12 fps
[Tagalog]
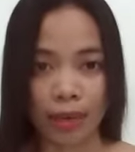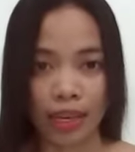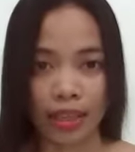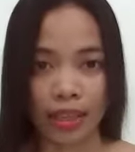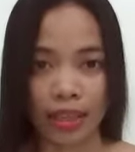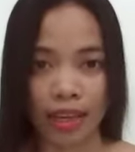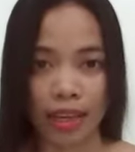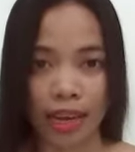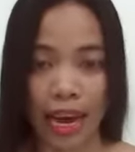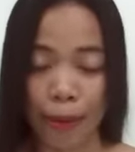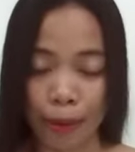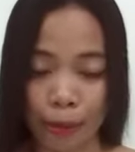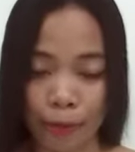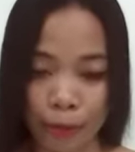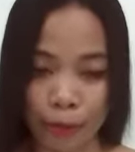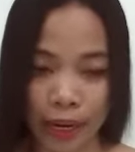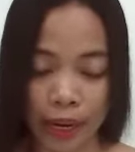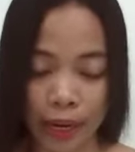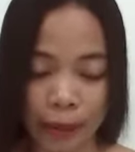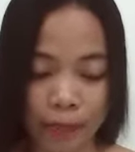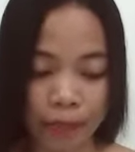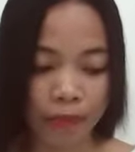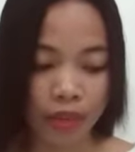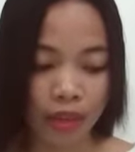made. Ano po ba?
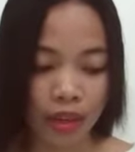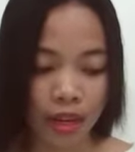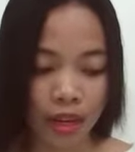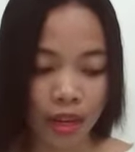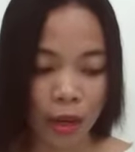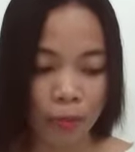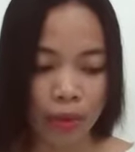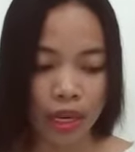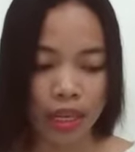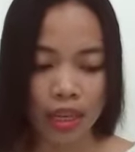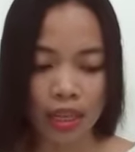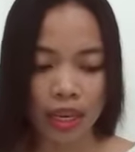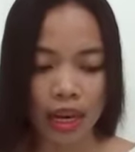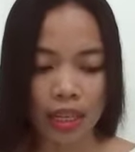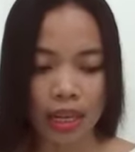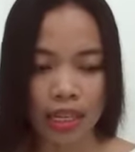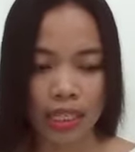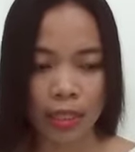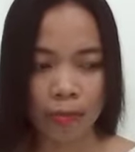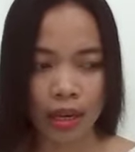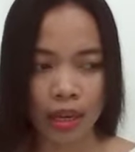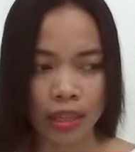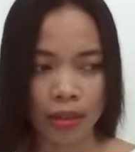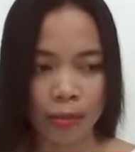Me that God has
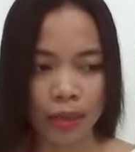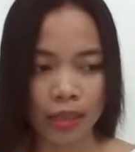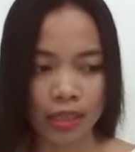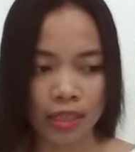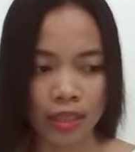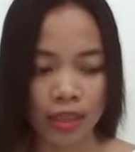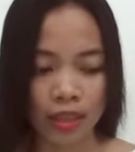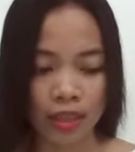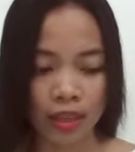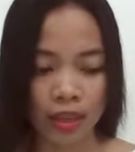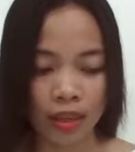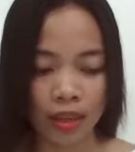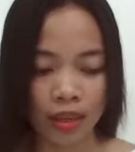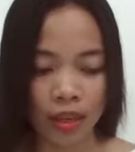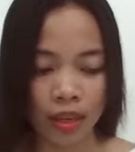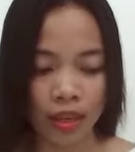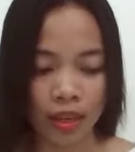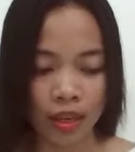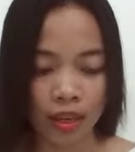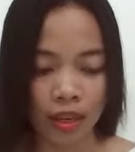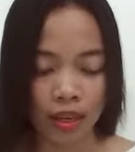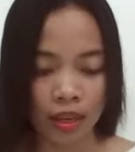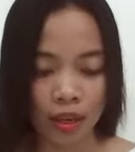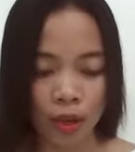made means
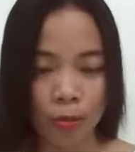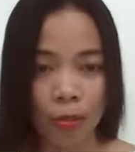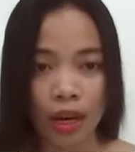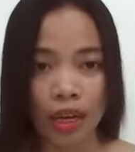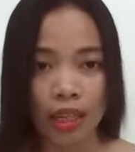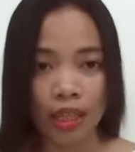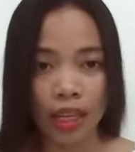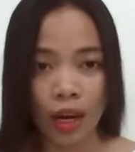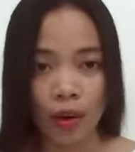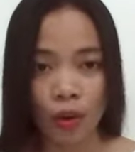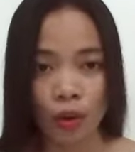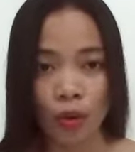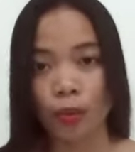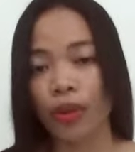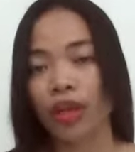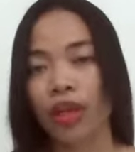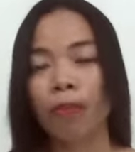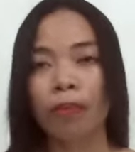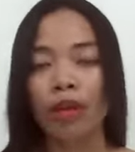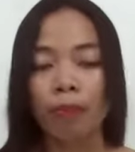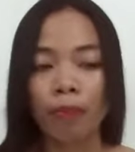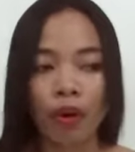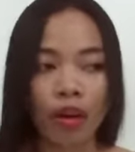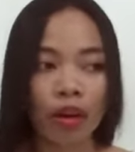yung mga tao, we
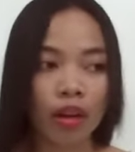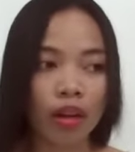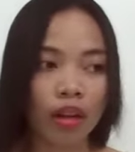people